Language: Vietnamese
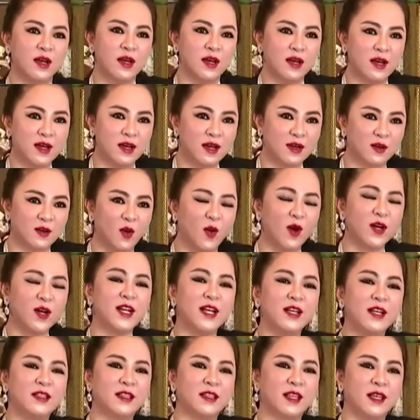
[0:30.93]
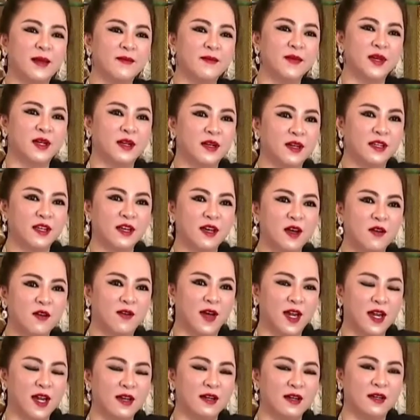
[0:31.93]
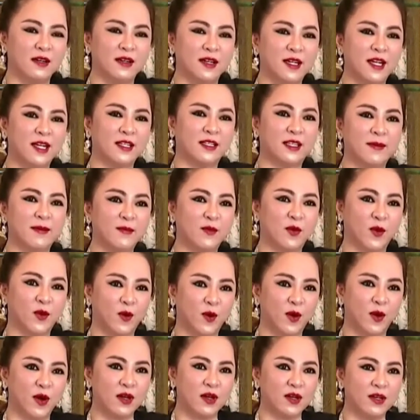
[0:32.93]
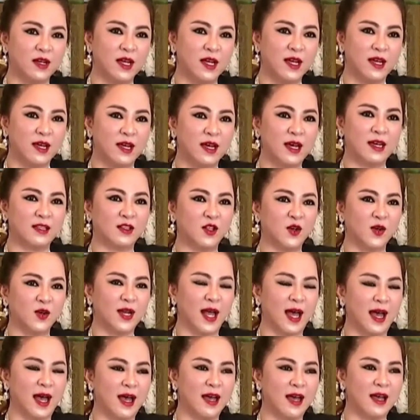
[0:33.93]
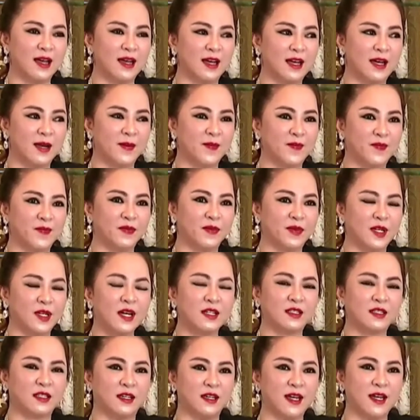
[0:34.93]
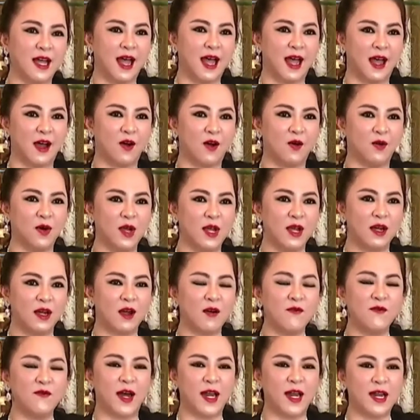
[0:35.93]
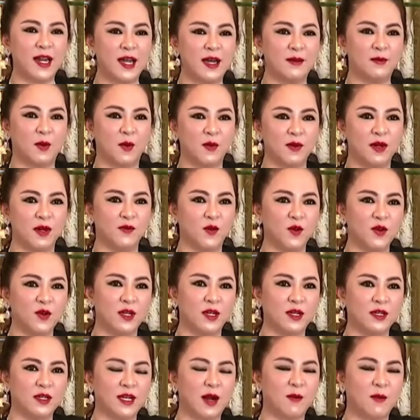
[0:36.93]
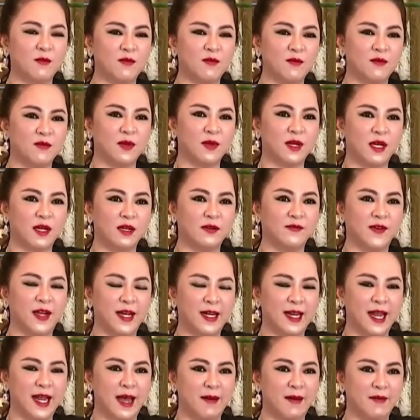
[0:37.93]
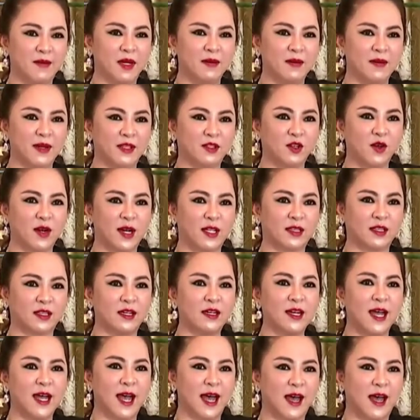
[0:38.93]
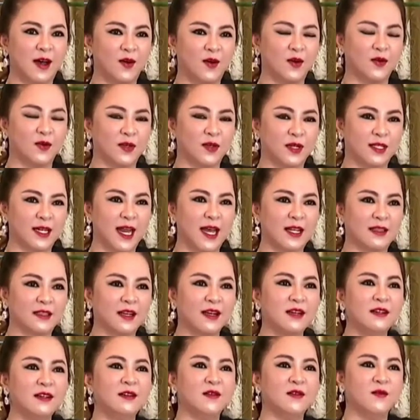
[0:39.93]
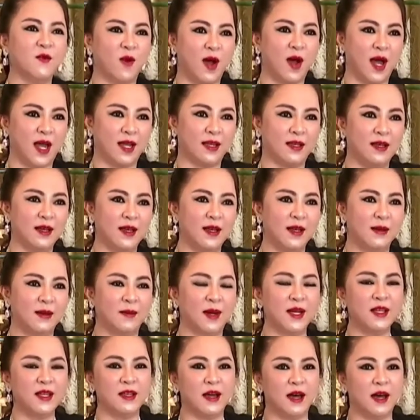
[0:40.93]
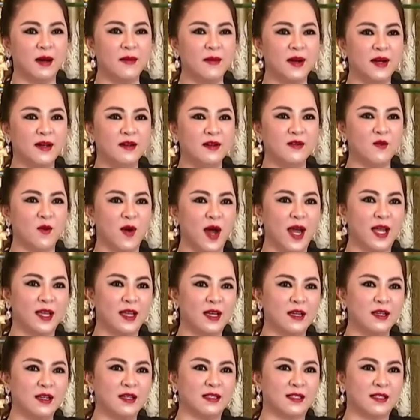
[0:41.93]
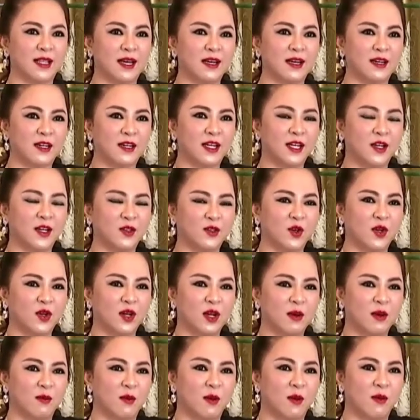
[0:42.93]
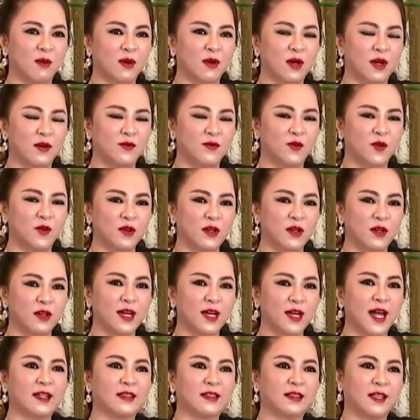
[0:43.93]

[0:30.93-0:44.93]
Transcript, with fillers: à, của đi tìm người chứ không phải là người đi tìm của à, tôi đã um, rất tự hào không phải là một người phụ nữ trong à, Việt Nam nữa mà tôi là tự hào ra tới nước ngoài bởi vì ở bên nước ngoài á, người ta kêu tôi là một người phụ nữ đắt tiền